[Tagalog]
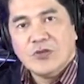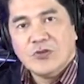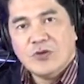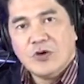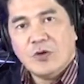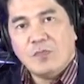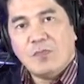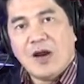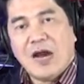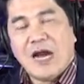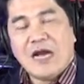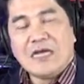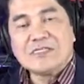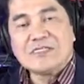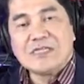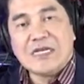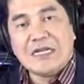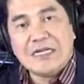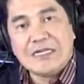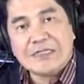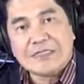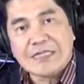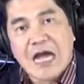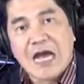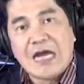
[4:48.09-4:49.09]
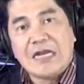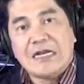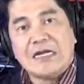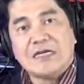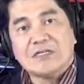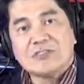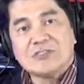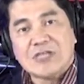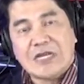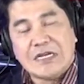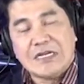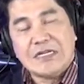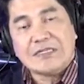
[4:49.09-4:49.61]
yung mga salita
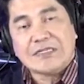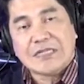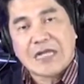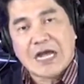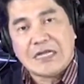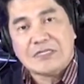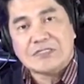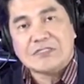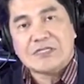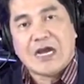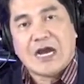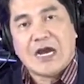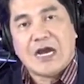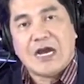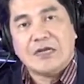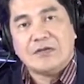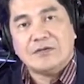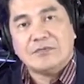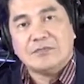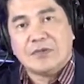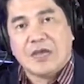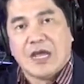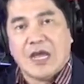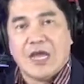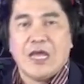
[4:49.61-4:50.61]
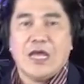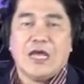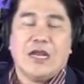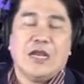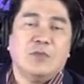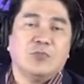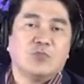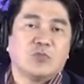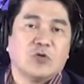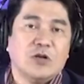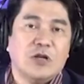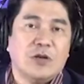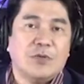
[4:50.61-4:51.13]
ng salita dyan, ay
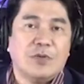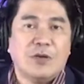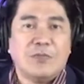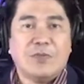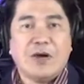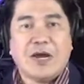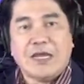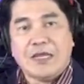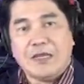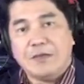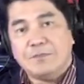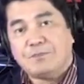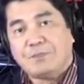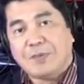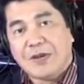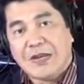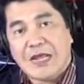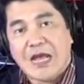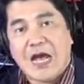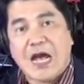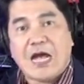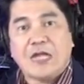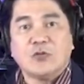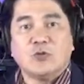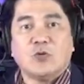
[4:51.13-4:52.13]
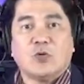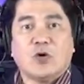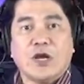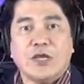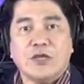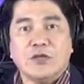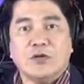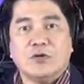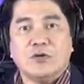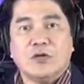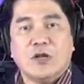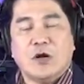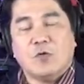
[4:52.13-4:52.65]
alam ko naman mga empleyado
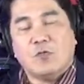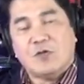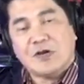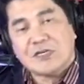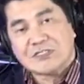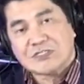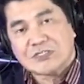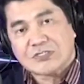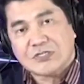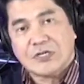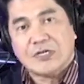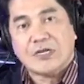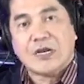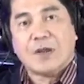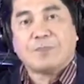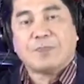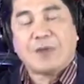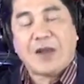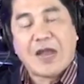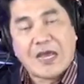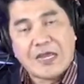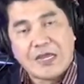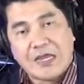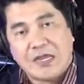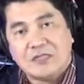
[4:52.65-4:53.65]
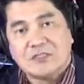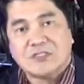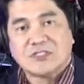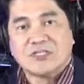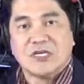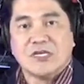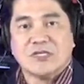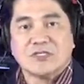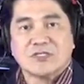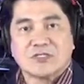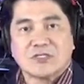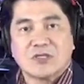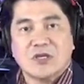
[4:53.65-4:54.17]
kayo ng Western
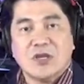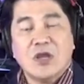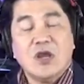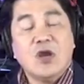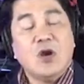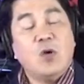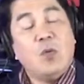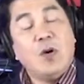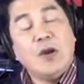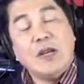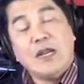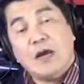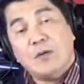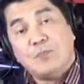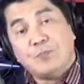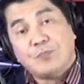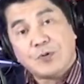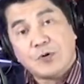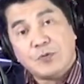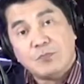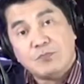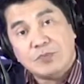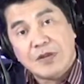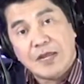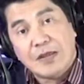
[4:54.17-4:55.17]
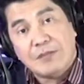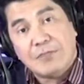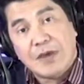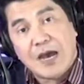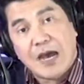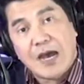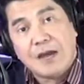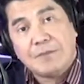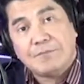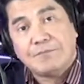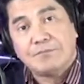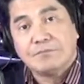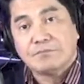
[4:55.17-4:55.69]
Appliances, walang
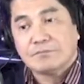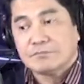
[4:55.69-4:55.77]
problema.